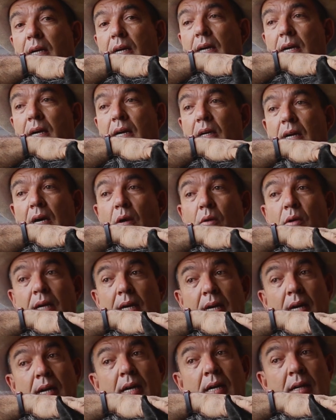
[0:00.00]
a la
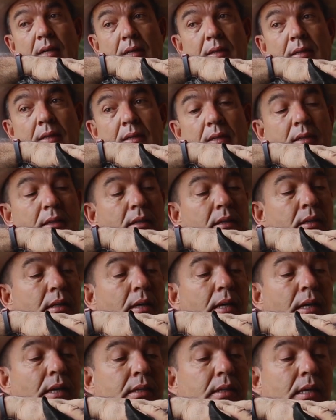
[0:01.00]
oreja
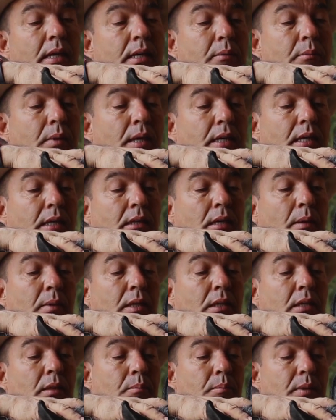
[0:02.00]
ella
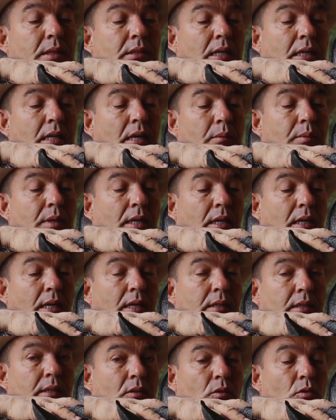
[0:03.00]
inmediatamente empieza a cambiar la
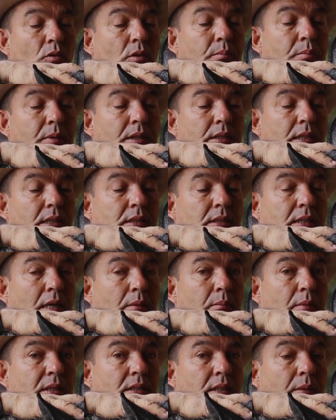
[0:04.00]
actitud, empieza a
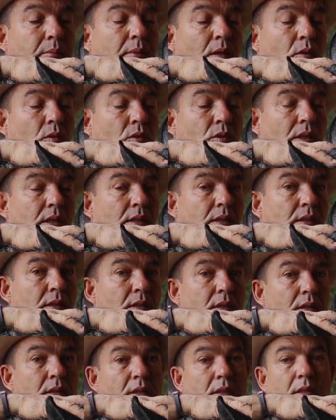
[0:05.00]
estar más temerosa.
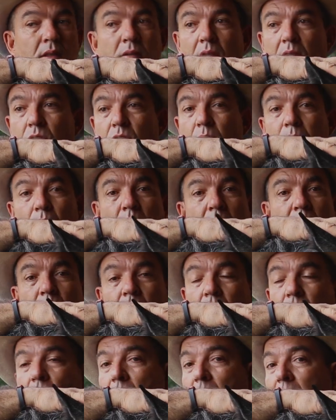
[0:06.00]
Entonces yo por eso
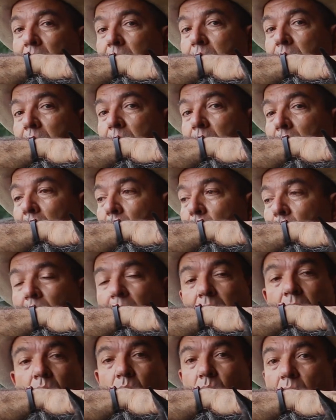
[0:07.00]
estoy aquí
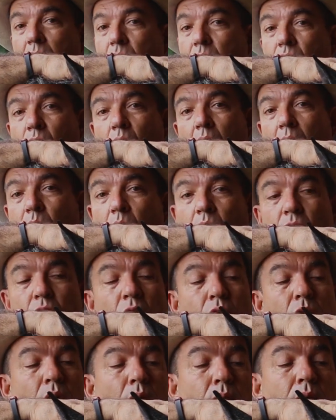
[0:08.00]
hablando. Cuando yo hablo,
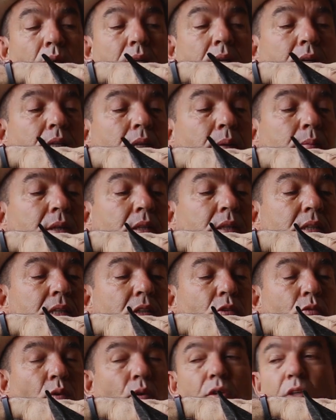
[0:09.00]
yo no hablo directamente
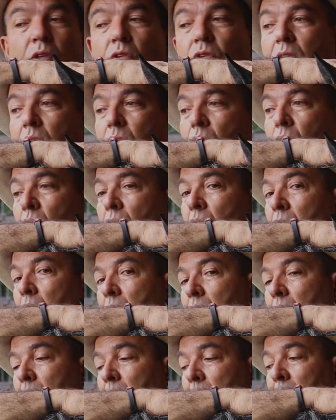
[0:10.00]
a su oído, sino
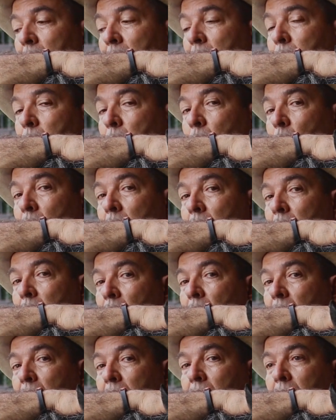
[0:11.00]
que
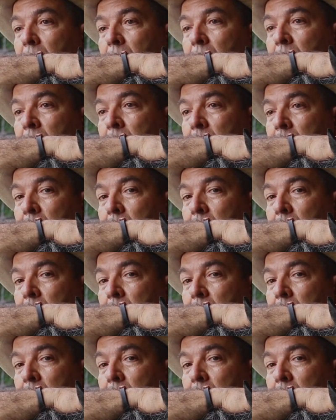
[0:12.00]
volteo la cara